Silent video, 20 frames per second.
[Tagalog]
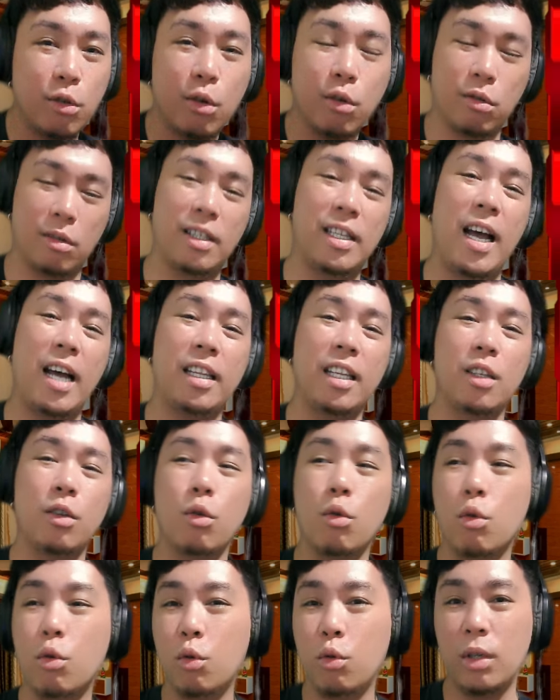Diyos natin
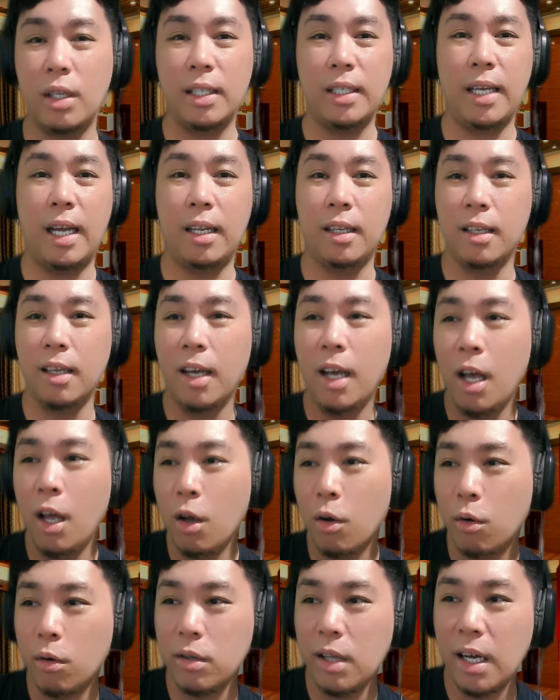kukunin yan.
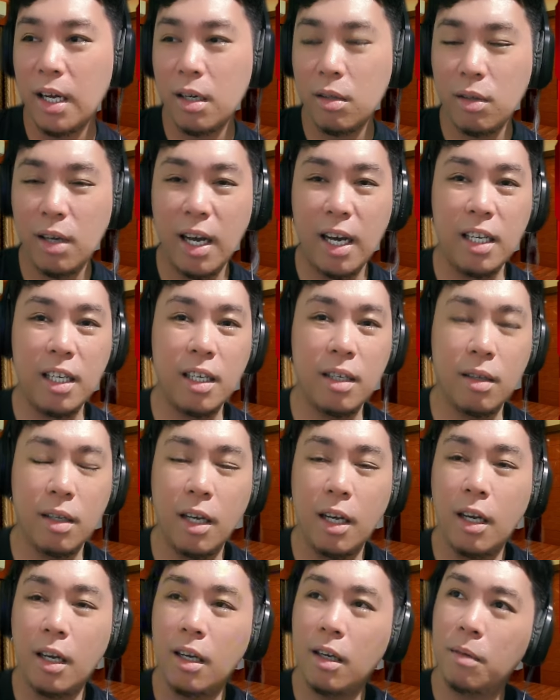O saka sakaling
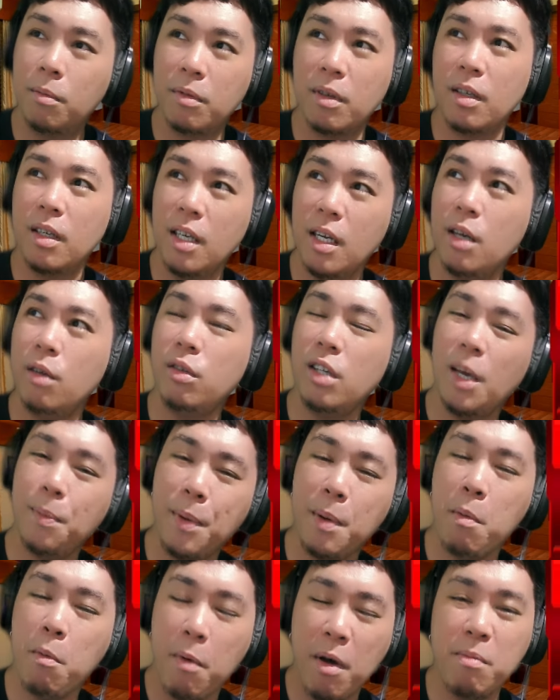
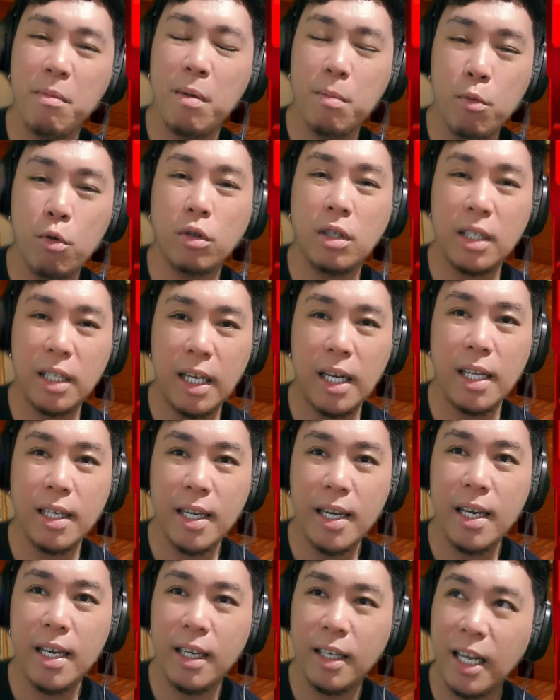iisipin mo bang mabuti talaga
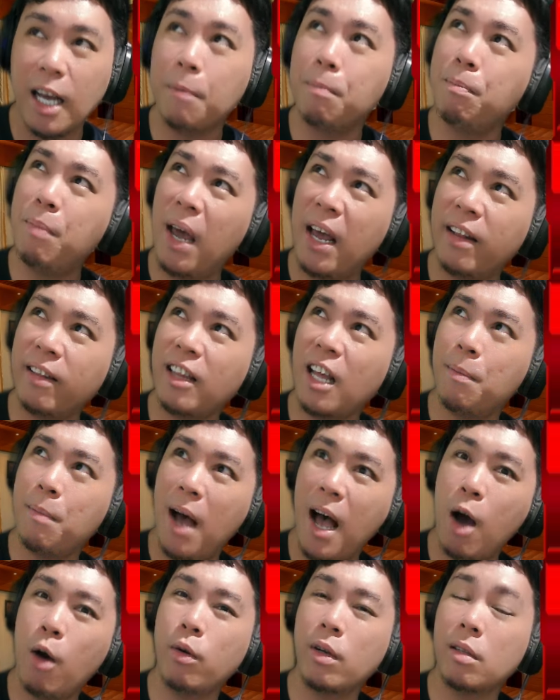eh, nagbenta
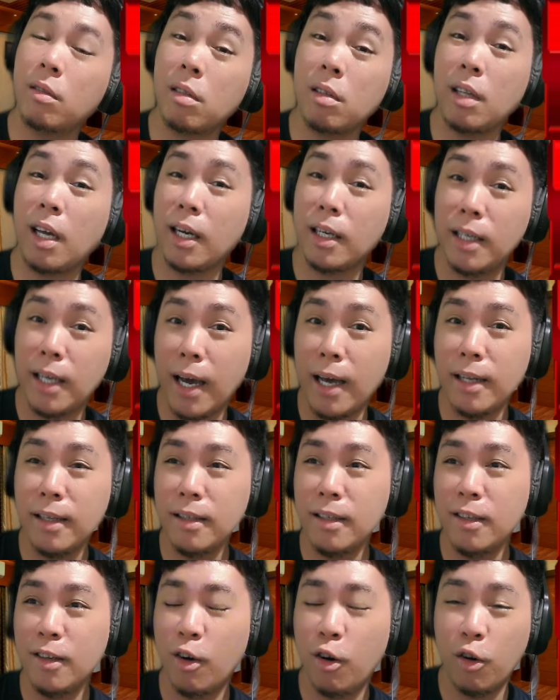ba ako ng sasakyan?
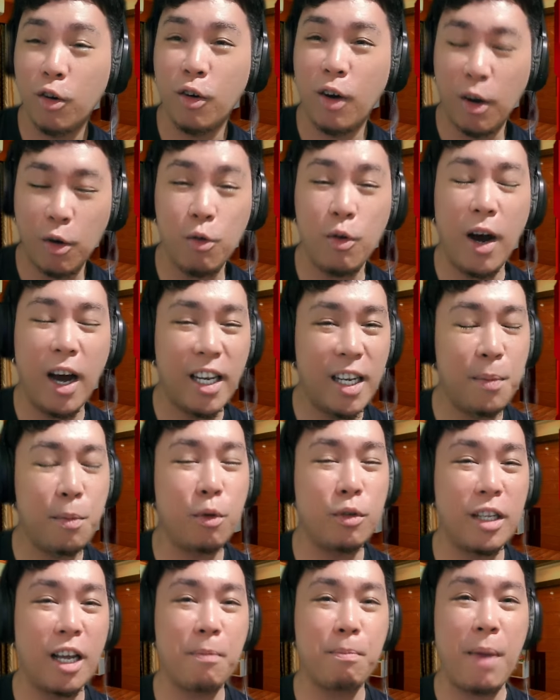O kung alam
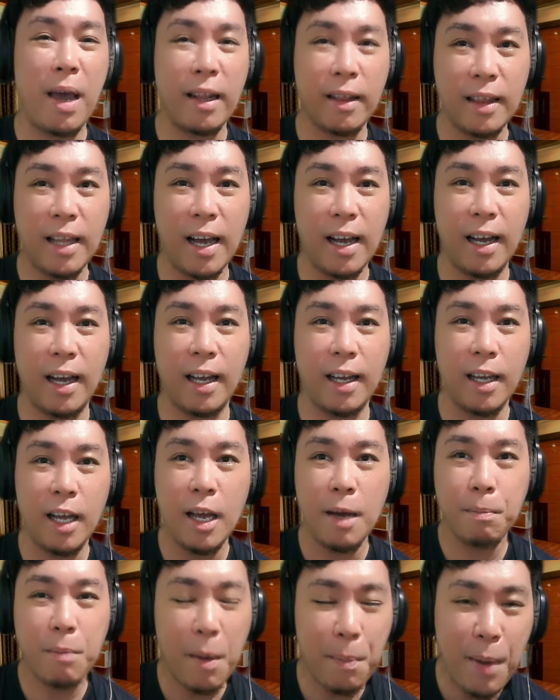mong nagbenta ka,
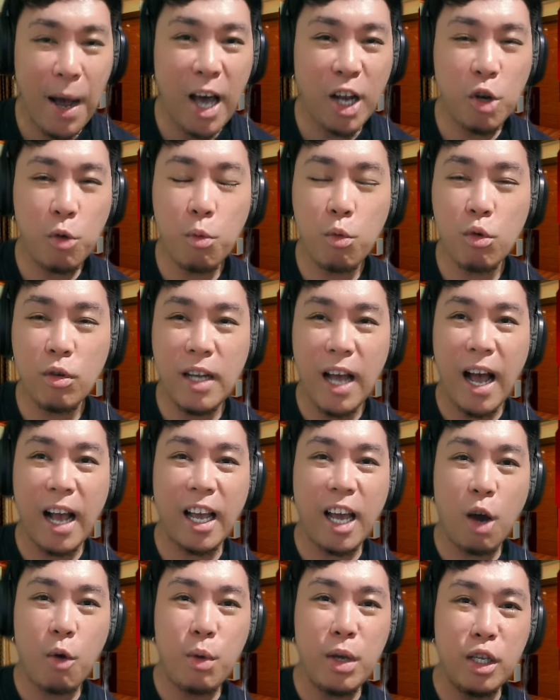paano mong
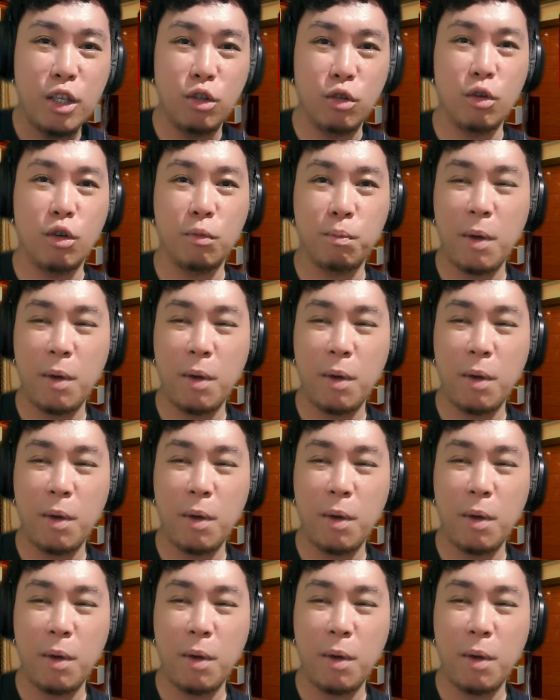gagawin yun?